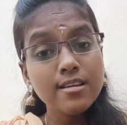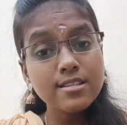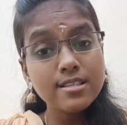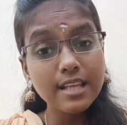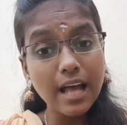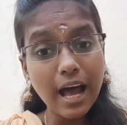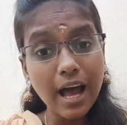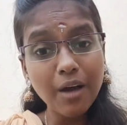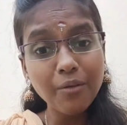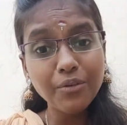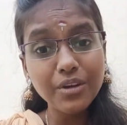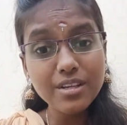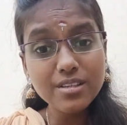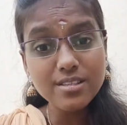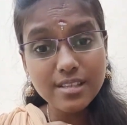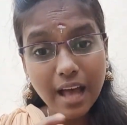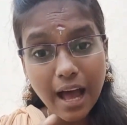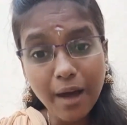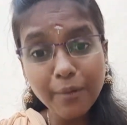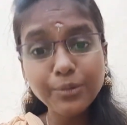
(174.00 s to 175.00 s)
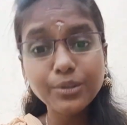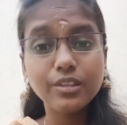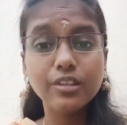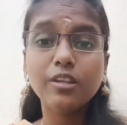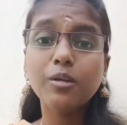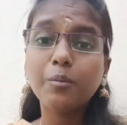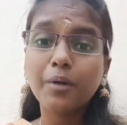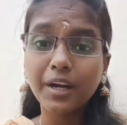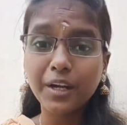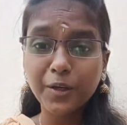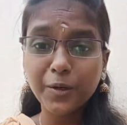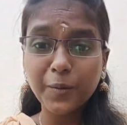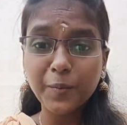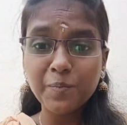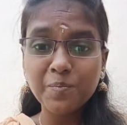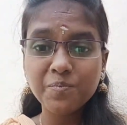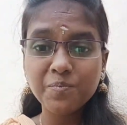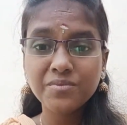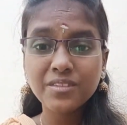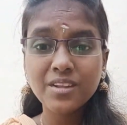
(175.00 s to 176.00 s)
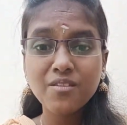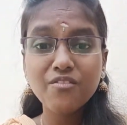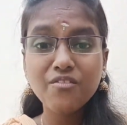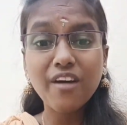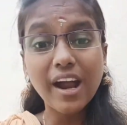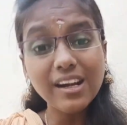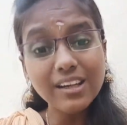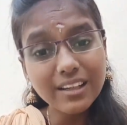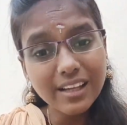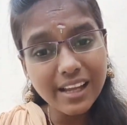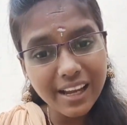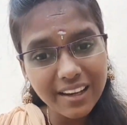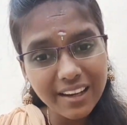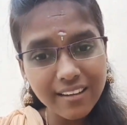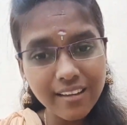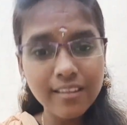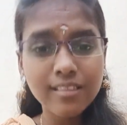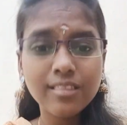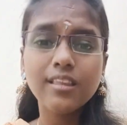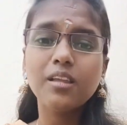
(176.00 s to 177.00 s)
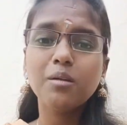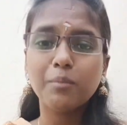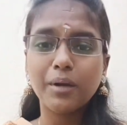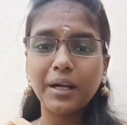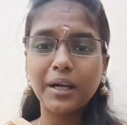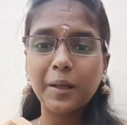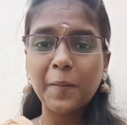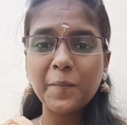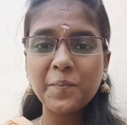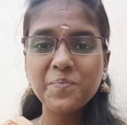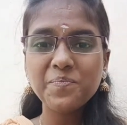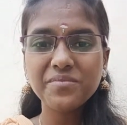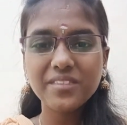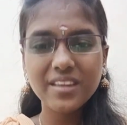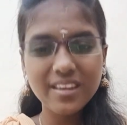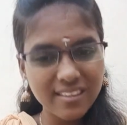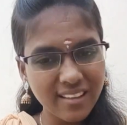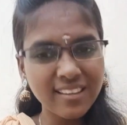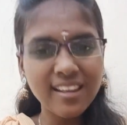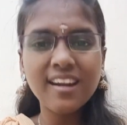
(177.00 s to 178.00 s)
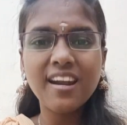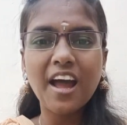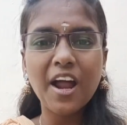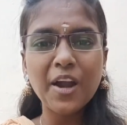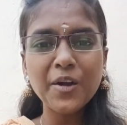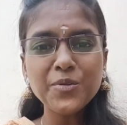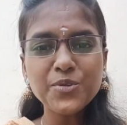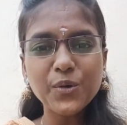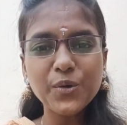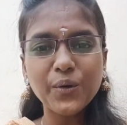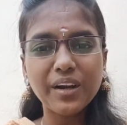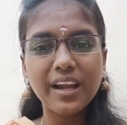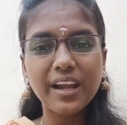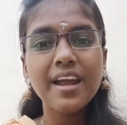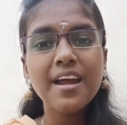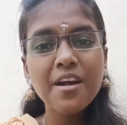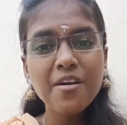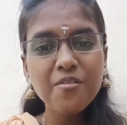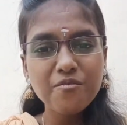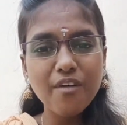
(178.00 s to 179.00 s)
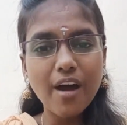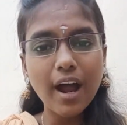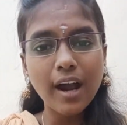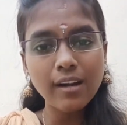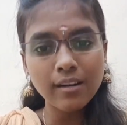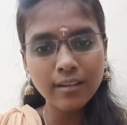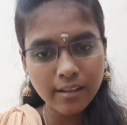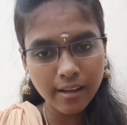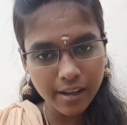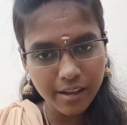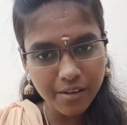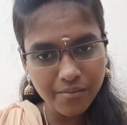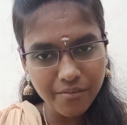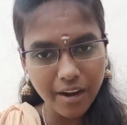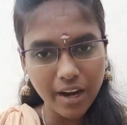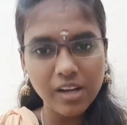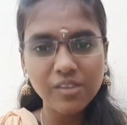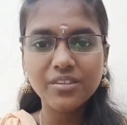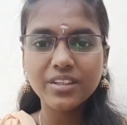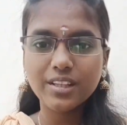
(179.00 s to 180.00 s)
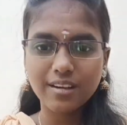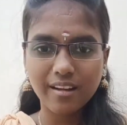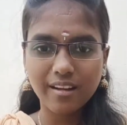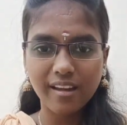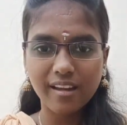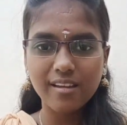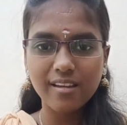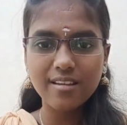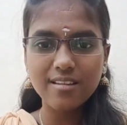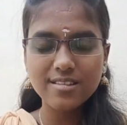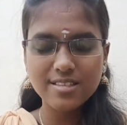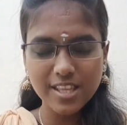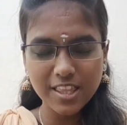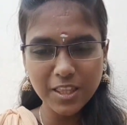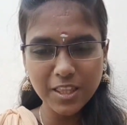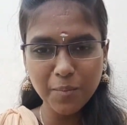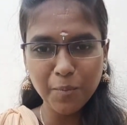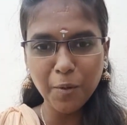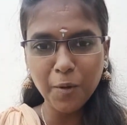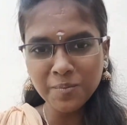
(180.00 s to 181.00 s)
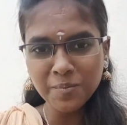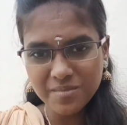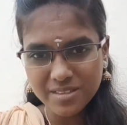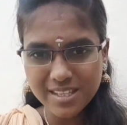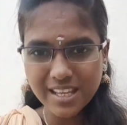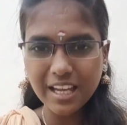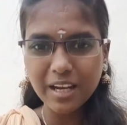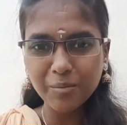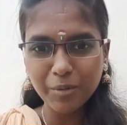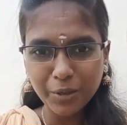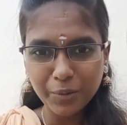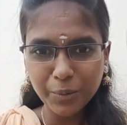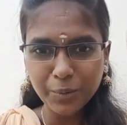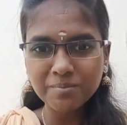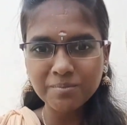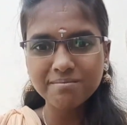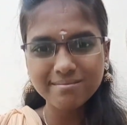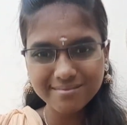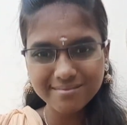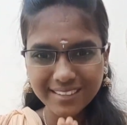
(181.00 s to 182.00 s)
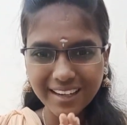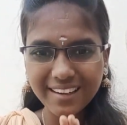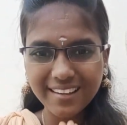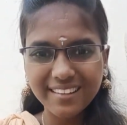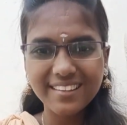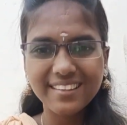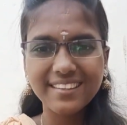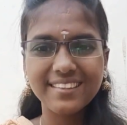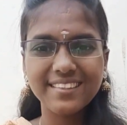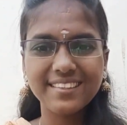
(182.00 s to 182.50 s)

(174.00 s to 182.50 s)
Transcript: சாவை சாவு தீர்மானிக்கும் வாழ்க்கையை நீ தீர்மானி இதைத்தான் நானும் சொல்றேன் வாழ்க்கை வாழ்வதற்கே சிந்திப்போம் செயல்படுவோம் நன்றி